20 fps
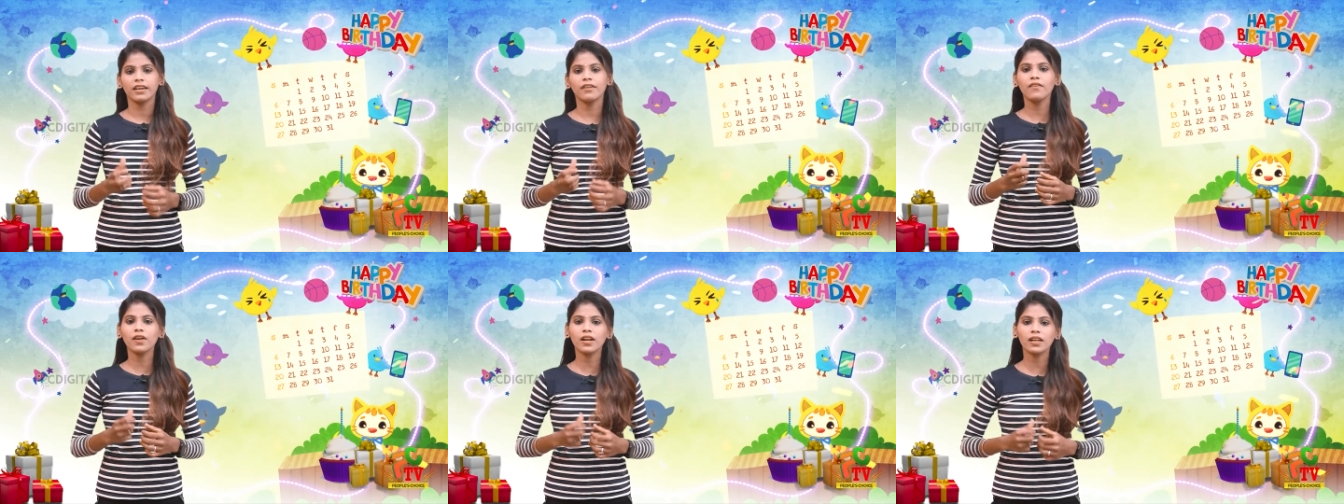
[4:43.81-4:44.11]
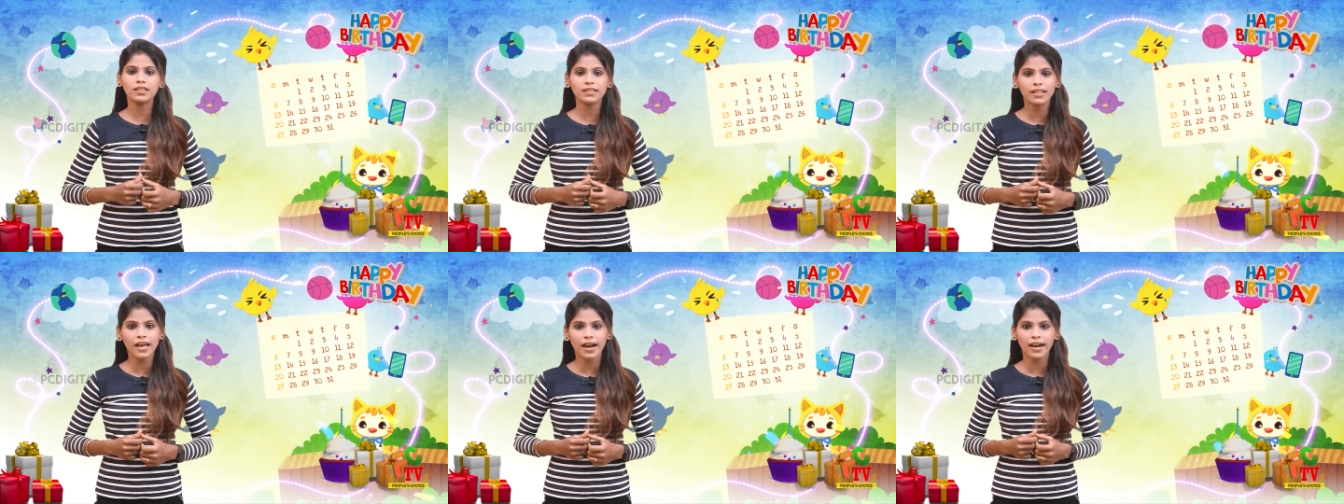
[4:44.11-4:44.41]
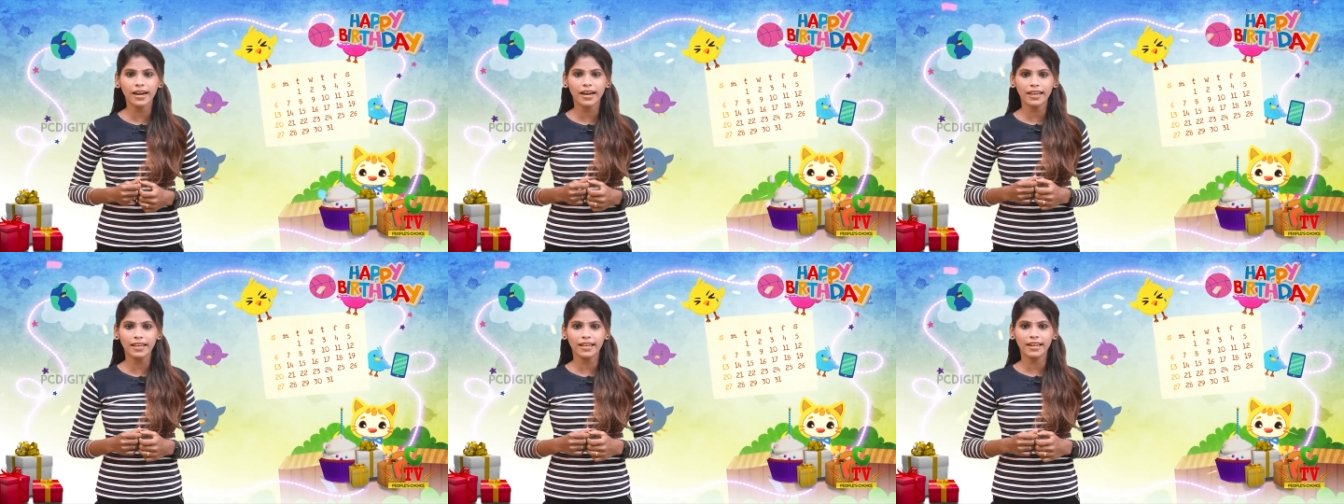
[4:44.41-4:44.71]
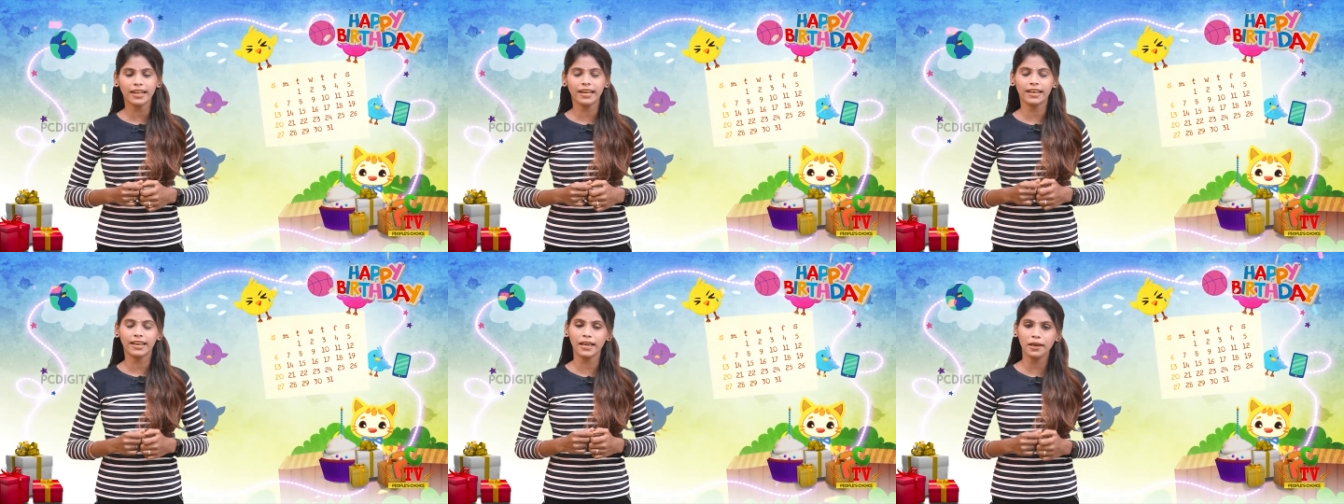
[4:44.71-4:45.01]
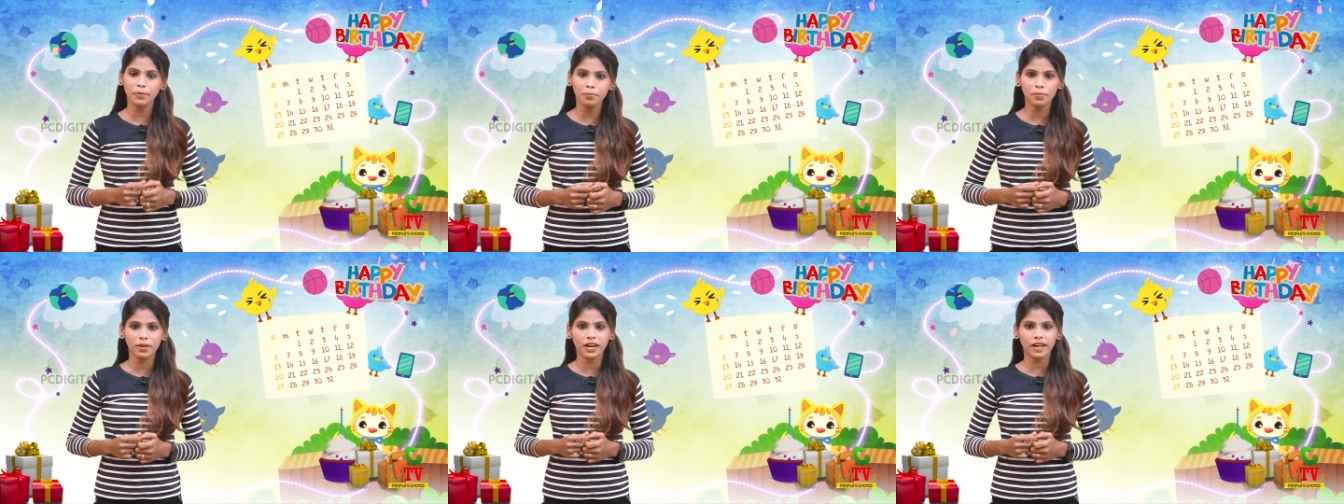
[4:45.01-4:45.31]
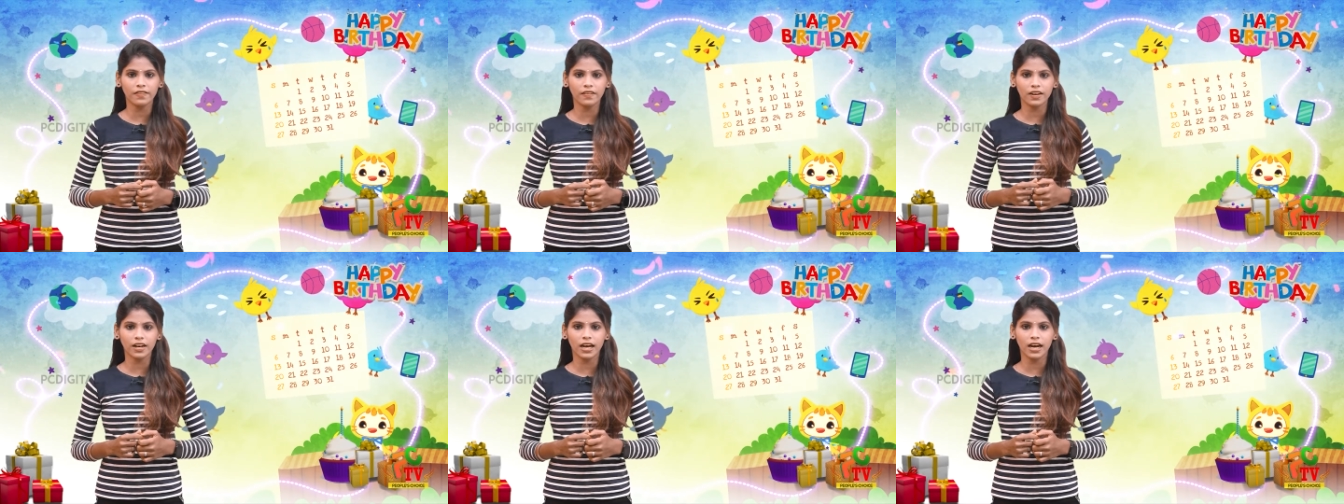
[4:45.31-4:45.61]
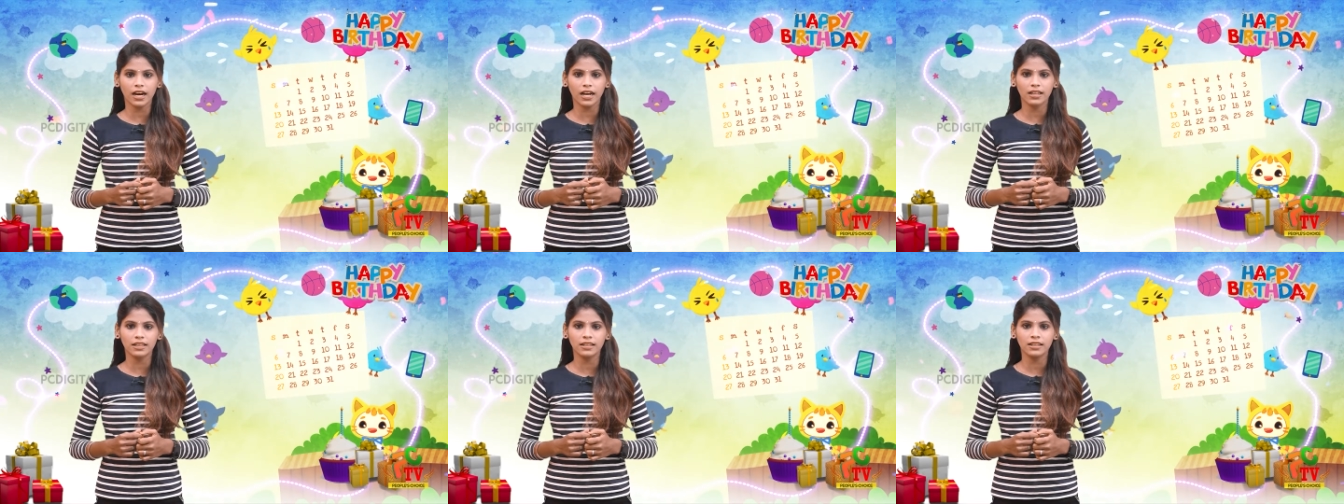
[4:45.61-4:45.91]
இவருக்கு தாங்க இன்னைக்கு பிறந்த
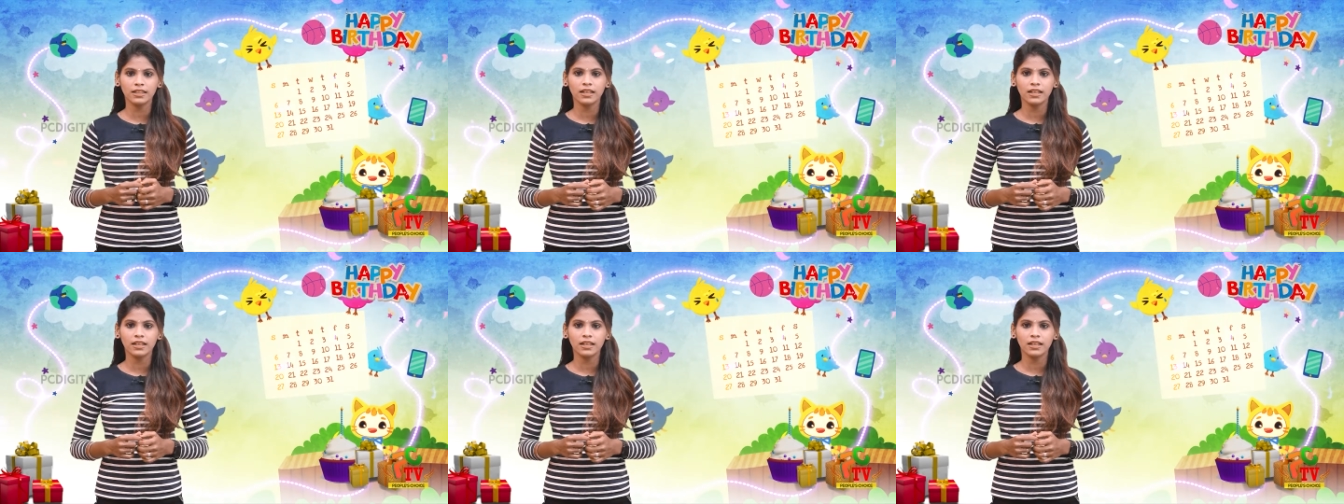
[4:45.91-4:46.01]
நாள்